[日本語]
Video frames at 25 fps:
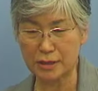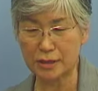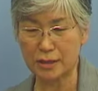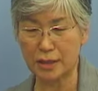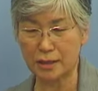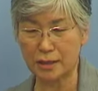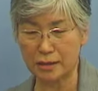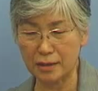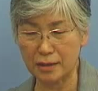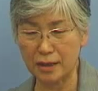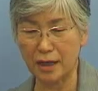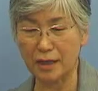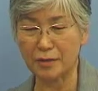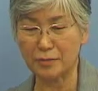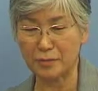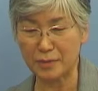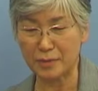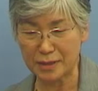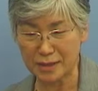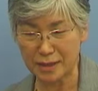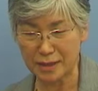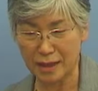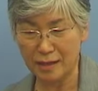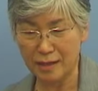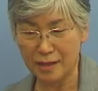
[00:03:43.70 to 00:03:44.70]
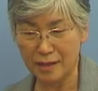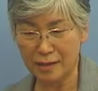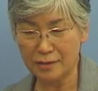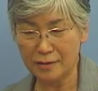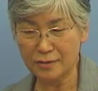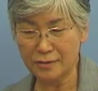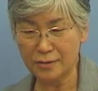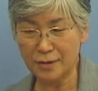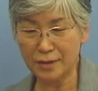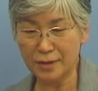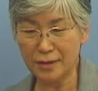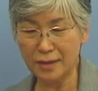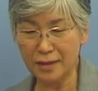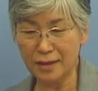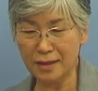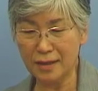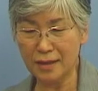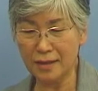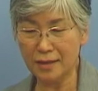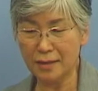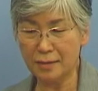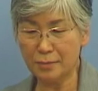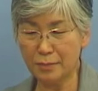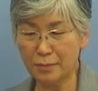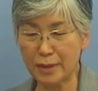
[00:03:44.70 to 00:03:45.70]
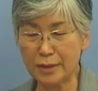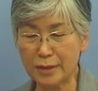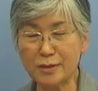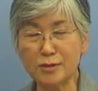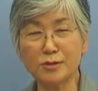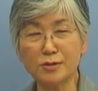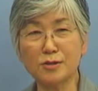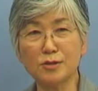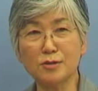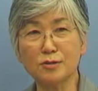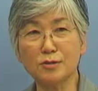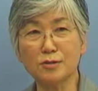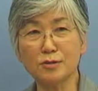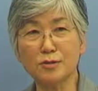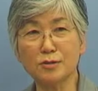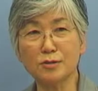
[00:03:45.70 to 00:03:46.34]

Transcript: ちょうど時期的に会いましたそれから